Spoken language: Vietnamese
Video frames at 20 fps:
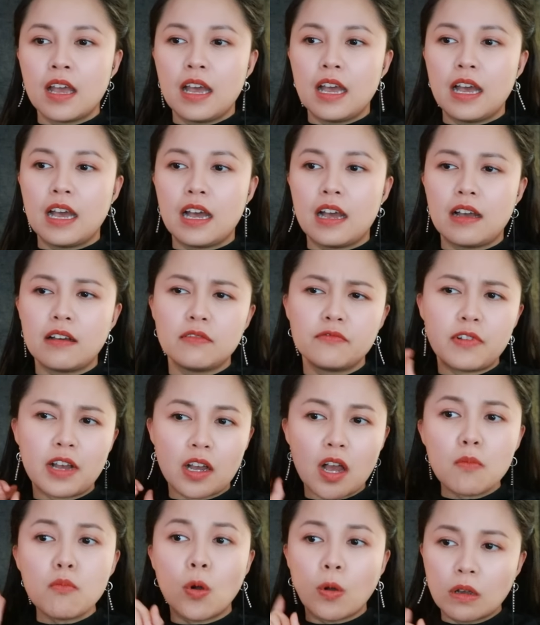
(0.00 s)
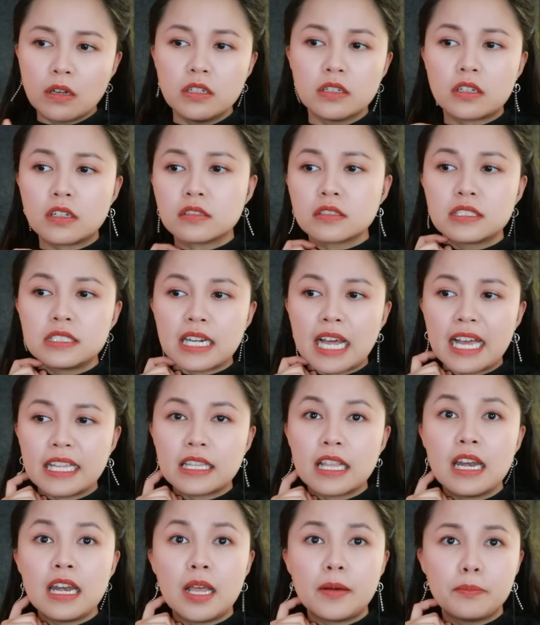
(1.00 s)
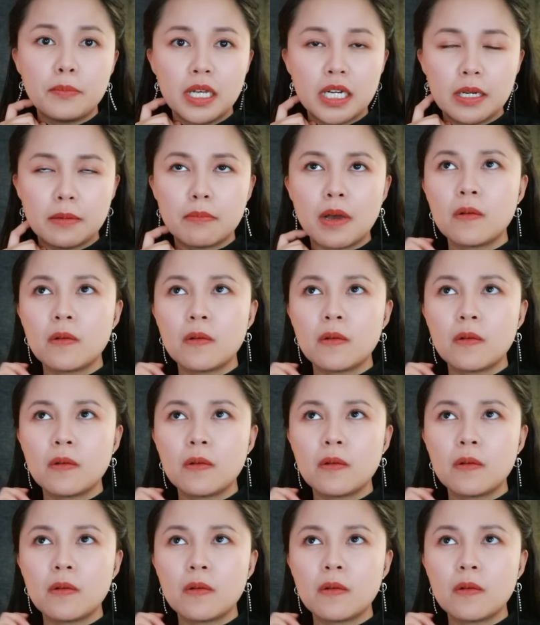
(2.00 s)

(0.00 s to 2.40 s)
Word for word: À, và có một người con trai tên là Bình.